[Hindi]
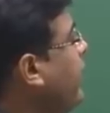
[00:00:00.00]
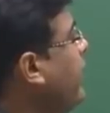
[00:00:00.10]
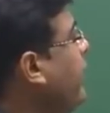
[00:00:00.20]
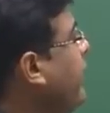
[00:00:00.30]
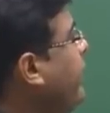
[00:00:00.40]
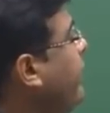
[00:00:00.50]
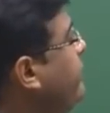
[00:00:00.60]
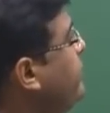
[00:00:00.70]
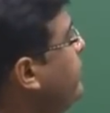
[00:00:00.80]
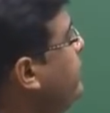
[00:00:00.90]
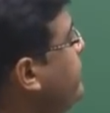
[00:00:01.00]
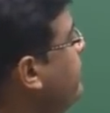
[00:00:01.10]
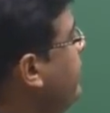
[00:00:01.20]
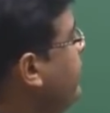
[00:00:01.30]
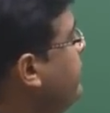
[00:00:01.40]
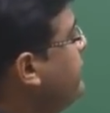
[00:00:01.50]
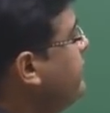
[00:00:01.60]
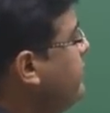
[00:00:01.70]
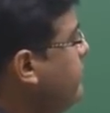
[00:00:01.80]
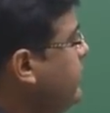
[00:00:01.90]
Na and Mg
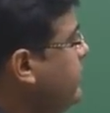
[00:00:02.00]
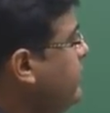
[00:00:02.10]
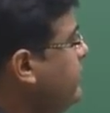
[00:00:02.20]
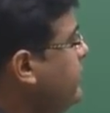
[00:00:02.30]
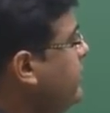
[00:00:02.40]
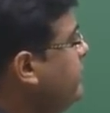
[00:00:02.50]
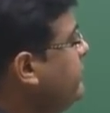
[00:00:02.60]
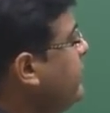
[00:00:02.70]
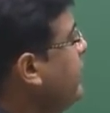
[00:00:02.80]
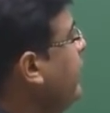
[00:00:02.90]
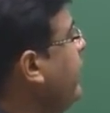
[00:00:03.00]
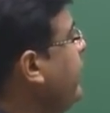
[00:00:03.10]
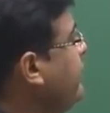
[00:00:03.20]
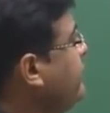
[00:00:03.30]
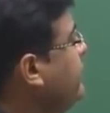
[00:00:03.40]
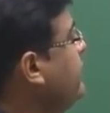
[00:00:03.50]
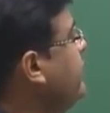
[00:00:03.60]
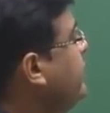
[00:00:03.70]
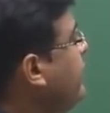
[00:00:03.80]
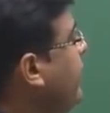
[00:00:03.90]
crystallizes in BCC and
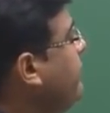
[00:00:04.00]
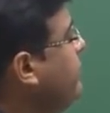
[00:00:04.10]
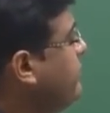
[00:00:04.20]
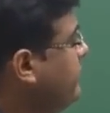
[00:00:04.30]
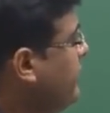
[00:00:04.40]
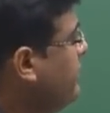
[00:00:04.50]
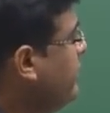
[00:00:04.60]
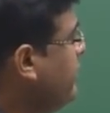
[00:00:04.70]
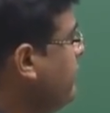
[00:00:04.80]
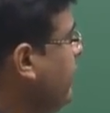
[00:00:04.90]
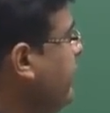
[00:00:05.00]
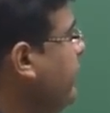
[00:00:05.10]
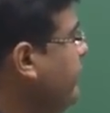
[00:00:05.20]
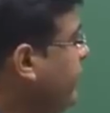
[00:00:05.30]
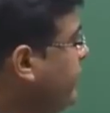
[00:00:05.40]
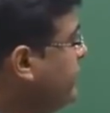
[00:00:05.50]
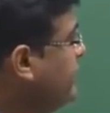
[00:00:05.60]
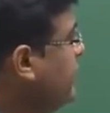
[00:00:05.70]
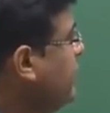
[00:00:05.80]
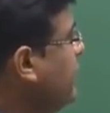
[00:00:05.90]
FCC type crystals respectively.
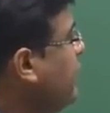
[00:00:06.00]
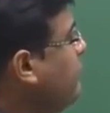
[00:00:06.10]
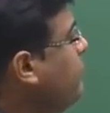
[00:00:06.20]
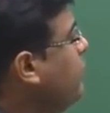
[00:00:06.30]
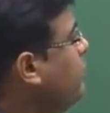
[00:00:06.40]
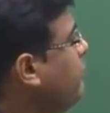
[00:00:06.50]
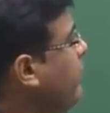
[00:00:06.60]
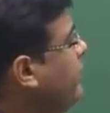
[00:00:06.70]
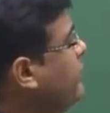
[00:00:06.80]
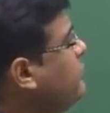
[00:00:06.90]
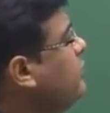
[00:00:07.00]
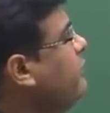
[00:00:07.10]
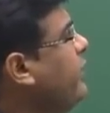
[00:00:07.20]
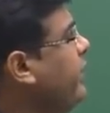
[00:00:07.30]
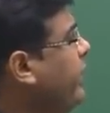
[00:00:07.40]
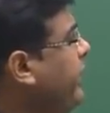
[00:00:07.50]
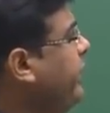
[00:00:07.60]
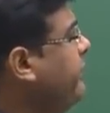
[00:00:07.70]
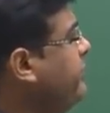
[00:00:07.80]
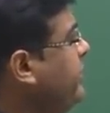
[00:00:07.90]
The number of atoms of Na and
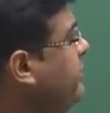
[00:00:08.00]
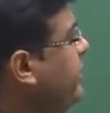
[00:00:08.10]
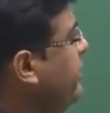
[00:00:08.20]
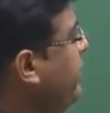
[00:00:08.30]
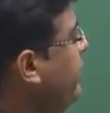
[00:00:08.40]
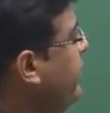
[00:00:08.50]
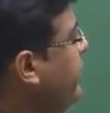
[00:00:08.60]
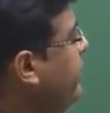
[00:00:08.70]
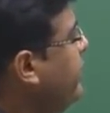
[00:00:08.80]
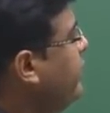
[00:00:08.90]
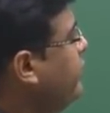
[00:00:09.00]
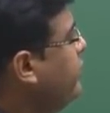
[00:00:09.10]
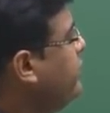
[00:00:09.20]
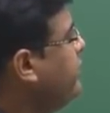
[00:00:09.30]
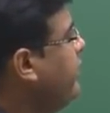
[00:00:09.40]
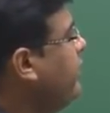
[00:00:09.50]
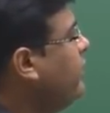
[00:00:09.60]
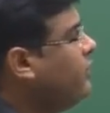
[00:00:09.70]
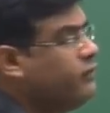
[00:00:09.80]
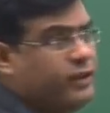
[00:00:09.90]
Mg present in the unit cell
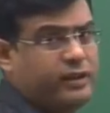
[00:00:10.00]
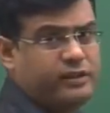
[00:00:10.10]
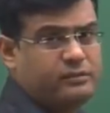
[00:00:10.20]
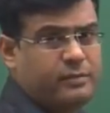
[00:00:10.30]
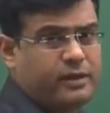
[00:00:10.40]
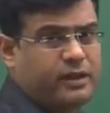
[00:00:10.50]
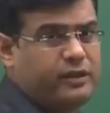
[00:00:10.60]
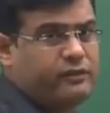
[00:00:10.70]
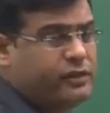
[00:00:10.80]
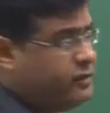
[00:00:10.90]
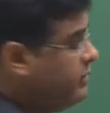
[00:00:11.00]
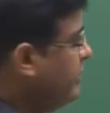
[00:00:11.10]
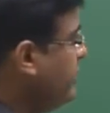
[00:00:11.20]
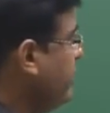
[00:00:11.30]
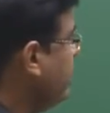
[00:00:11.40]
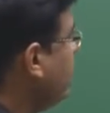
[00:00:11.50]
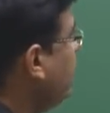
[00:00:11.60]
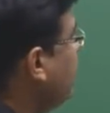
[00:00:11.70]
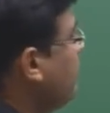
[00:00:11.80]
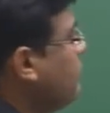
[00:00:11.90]
of their respective crystals is.
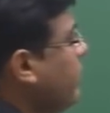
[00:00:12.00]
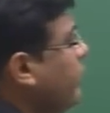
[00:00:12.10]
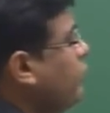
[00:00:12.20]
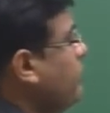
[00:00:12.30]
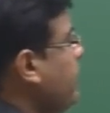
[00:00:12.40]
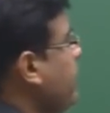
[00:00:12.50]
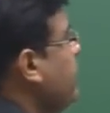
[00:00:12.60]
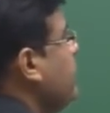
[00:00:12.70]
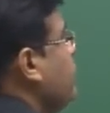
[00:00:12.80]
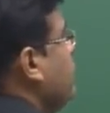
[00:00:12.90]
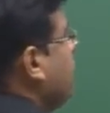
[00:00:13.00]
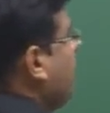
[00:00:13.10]
so i hope ye to